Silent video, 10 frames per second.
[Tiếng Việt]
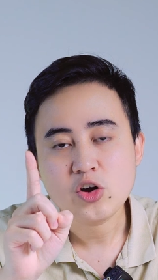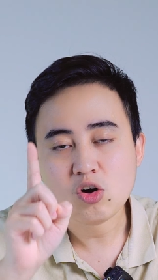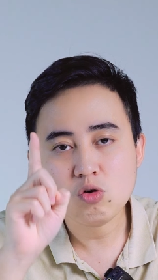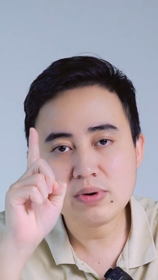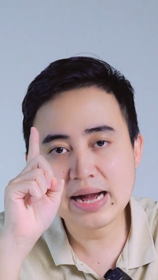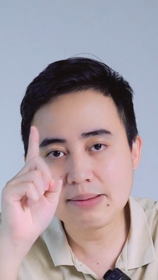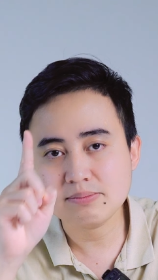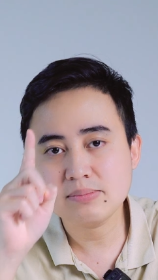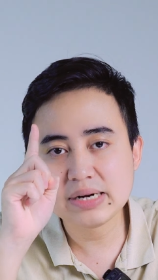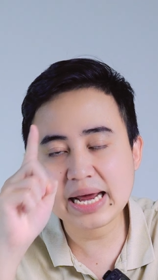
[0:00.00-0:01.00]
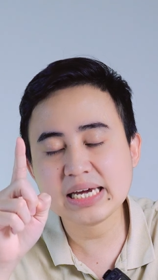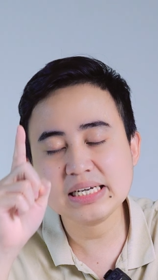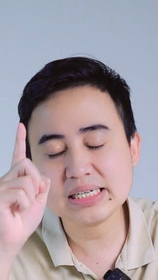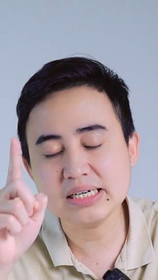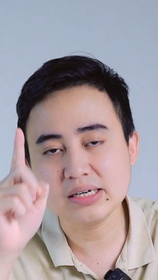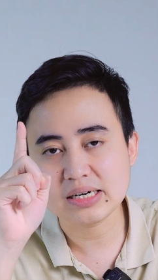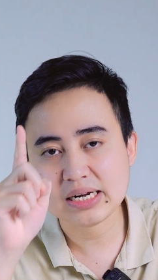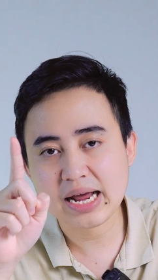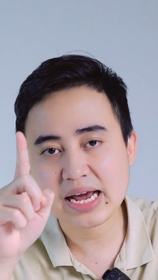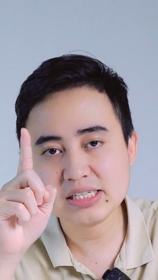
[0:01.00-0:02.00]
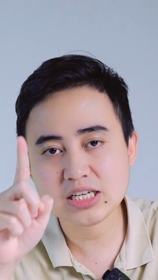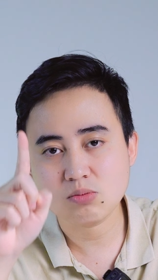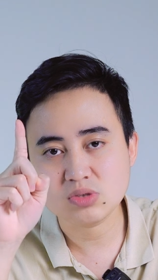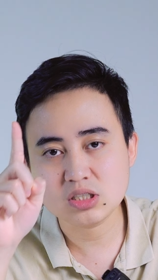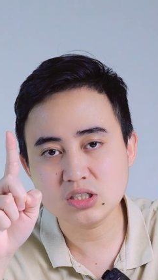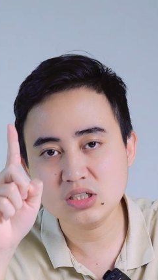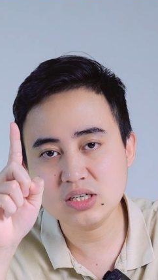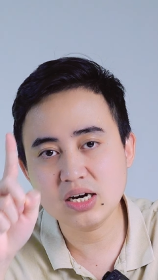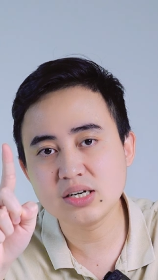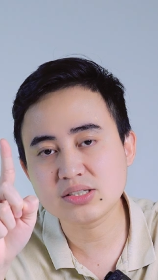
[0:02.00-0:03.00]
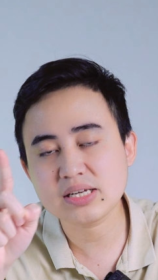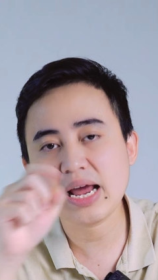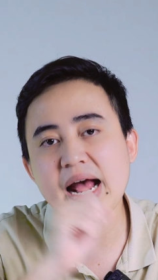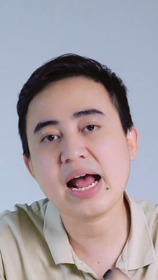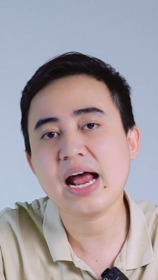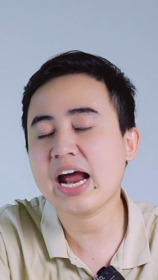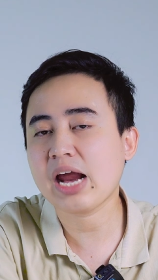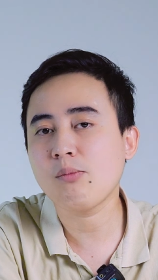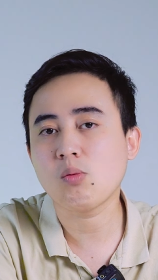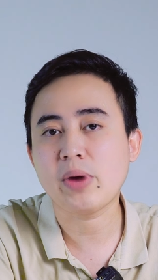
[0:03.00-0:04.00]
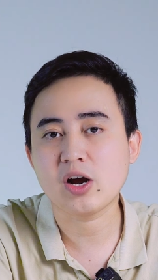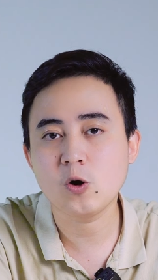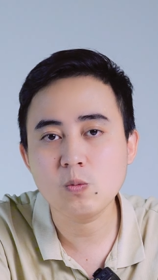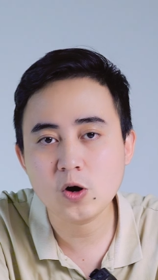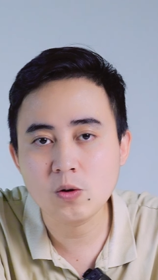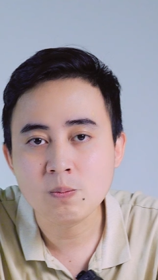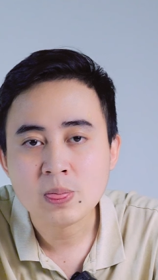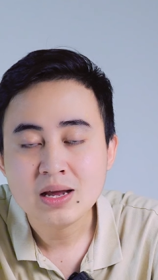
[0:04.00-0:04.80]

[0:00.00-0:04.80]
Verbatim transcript: nó cũng nằm ngay ở cái dòng chữ NCA 21700